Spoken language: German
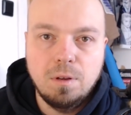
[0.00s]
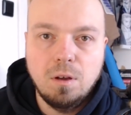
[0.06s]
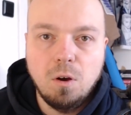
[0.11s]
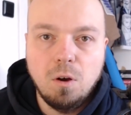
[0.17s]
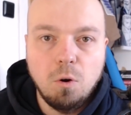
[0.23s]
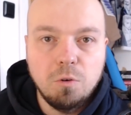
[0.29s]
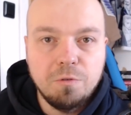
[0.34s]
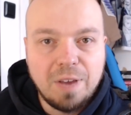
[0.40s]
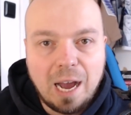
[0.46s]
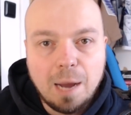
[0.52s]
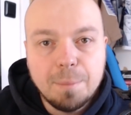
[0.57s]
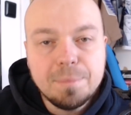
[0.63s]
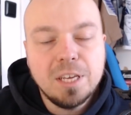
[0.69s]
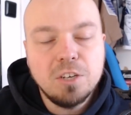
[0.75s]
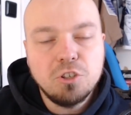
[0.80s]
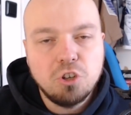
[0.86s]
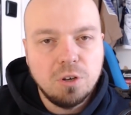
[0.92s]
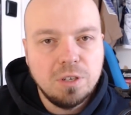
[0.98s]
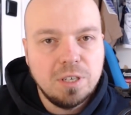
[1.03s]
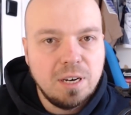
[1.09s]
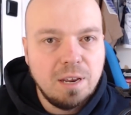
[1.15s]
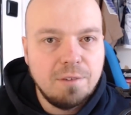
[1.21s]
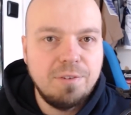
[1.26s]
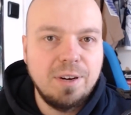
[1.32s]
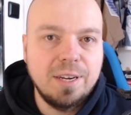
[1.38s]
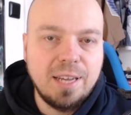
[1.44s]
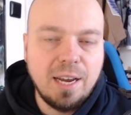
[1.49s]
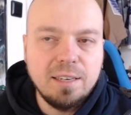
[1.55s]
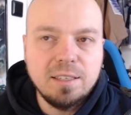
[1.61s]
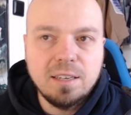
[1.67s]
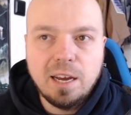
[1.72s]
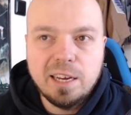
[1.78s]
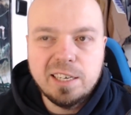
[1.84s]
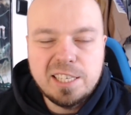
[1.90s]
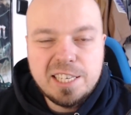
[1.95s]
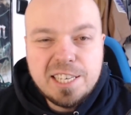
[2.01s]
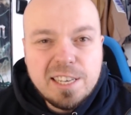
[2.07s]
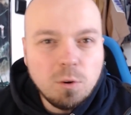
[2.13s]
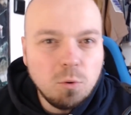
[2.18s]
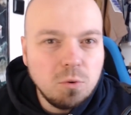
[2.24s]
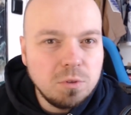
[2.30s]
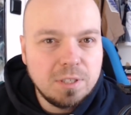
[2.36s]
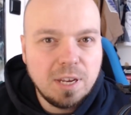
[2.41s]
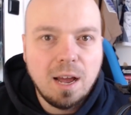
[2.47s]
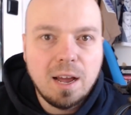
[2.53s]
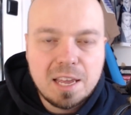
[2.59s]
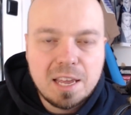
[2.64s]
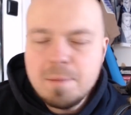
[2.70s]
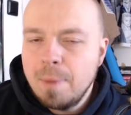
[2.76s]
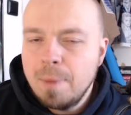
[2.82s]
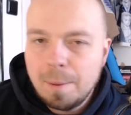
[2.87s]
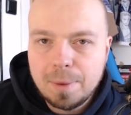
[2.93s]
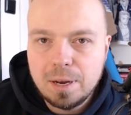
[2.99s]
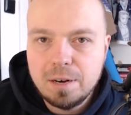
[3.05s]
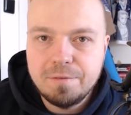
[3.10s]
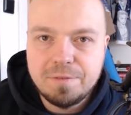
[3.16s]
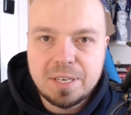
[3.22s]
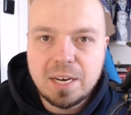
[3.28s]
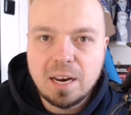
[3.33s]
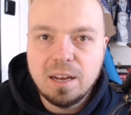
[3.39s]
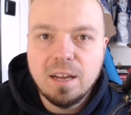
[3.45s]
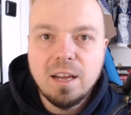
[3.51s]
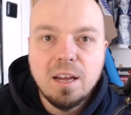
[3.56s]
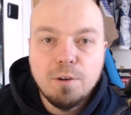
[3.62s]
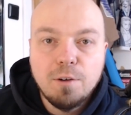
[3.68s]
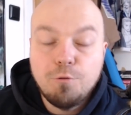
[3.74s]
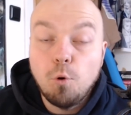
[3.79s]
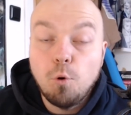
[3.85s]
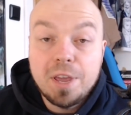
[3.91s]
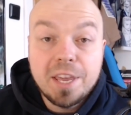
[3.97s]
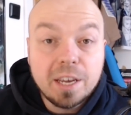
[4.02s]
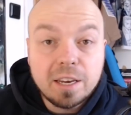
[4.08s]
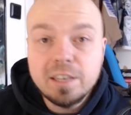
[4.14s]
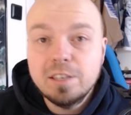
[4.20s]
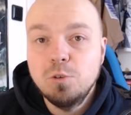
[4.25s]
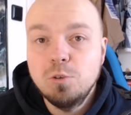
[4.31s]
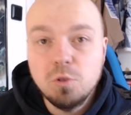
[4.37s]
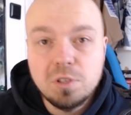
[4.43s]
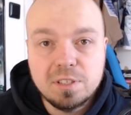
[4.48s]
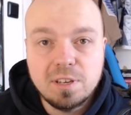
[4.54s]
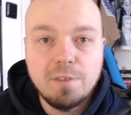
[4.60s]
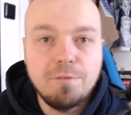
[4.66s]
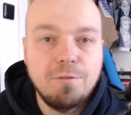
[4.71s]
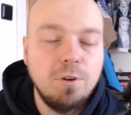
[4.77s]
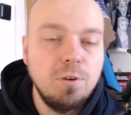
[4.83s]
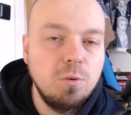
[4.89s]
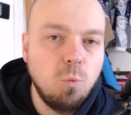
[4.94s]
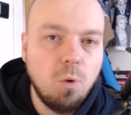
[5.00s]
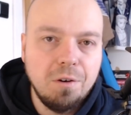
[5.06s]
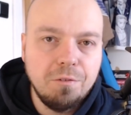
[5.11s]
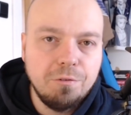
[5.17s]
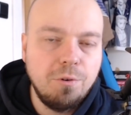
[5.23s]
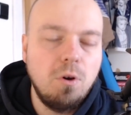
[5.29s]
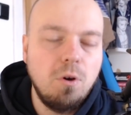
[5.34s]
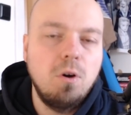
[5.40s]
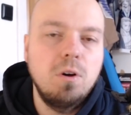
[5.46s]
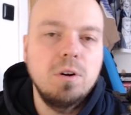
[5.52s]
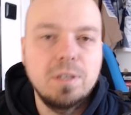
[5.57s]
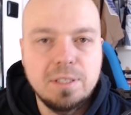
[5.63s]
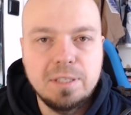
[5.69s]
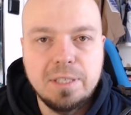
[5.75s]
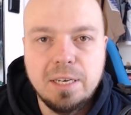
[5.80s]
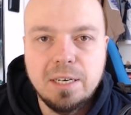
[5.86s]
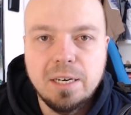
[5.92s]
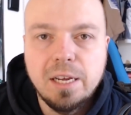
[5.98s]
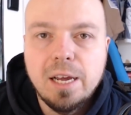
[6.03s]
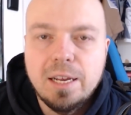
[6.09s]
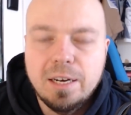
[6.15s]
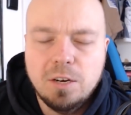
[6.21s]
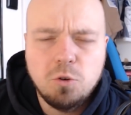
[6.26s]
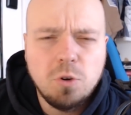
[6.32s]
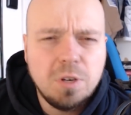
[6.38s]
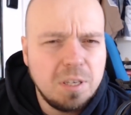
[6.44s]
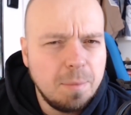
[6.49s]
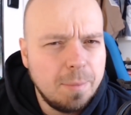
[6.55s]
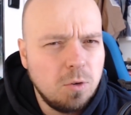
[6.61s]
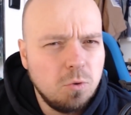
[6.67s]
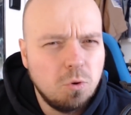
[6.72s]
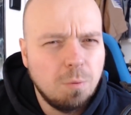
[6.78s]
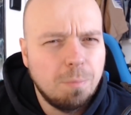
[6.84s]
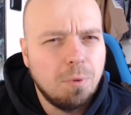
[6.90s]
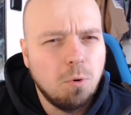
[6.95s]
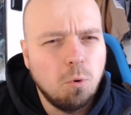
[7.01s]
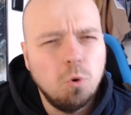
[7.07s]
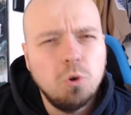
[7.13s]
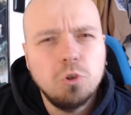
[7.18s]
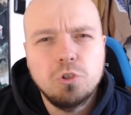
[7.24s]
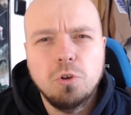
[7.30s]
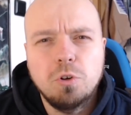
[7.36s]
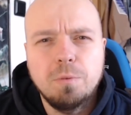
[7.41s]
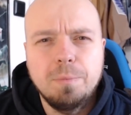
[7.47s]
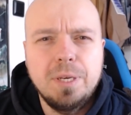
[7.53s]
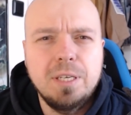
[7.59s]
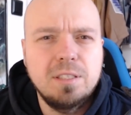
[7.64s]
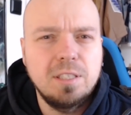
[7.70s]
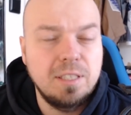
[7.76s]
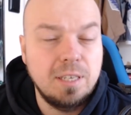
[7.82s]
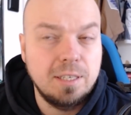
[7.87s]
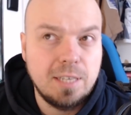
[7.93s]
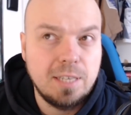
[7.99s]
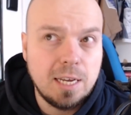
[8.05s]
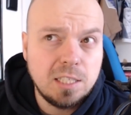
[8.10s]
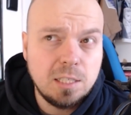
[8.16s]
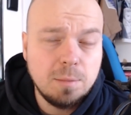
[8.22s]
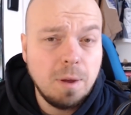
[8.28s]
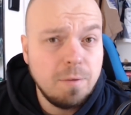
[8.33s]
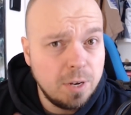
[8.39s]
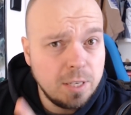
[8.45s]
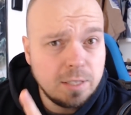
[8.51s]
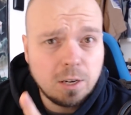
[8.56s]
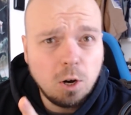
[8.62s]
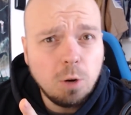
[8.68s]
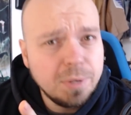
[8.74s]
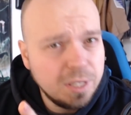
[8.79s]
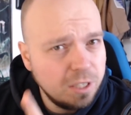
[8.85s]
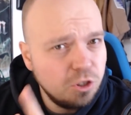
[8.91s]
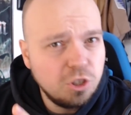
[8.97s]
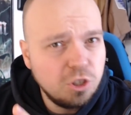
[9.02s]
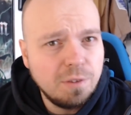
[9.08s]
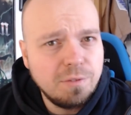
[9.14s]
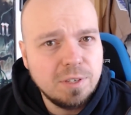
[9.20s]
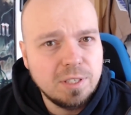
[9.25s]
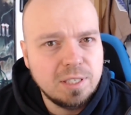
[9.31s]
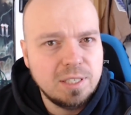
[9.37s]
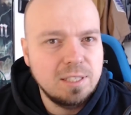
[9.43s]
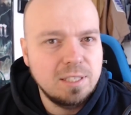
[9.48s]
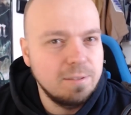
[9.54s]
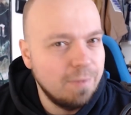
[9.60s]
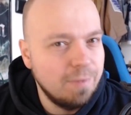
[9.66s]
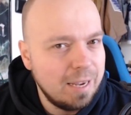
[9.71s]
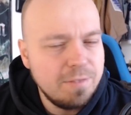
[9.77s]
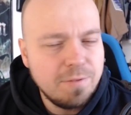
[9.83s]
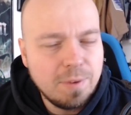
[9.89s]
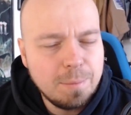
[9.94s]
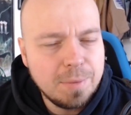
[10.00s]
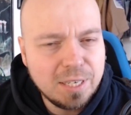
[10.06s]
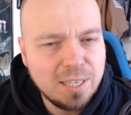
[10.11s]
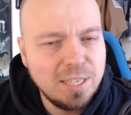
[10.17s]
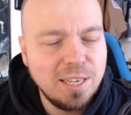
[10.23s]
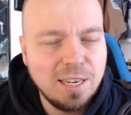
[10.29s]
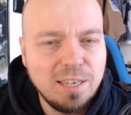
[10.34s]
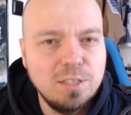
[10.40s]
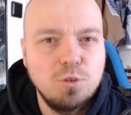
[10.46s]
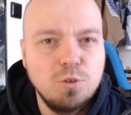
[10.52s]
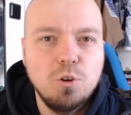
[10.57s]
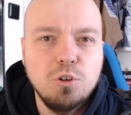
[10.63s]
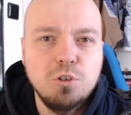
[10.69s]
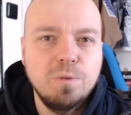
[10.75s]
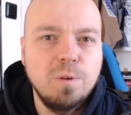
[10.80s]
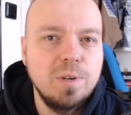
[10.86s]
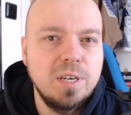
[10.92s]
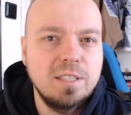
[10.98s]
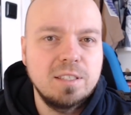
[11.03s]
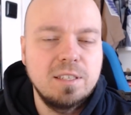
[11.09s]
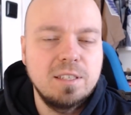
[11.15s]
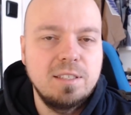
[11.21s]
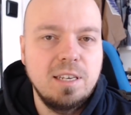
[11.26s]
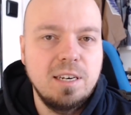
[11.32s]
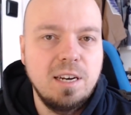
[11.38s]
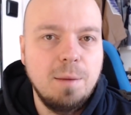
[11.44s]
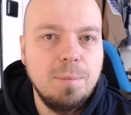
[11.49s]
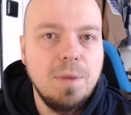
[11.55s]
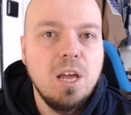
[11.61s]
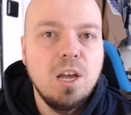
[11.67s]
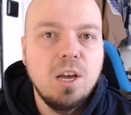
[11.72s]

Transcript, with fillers: Und wir haben ja schon in der Vergangenheit hier und da immer mal wieder vorherige Nutzer von One for All gesehen. Natürlich immer nur so bruchstückmäßig. Das erste Mal war es, glaube ich, in Staffel 2, wenn mich nicht alles täuscht, wo wir das gesehen haben.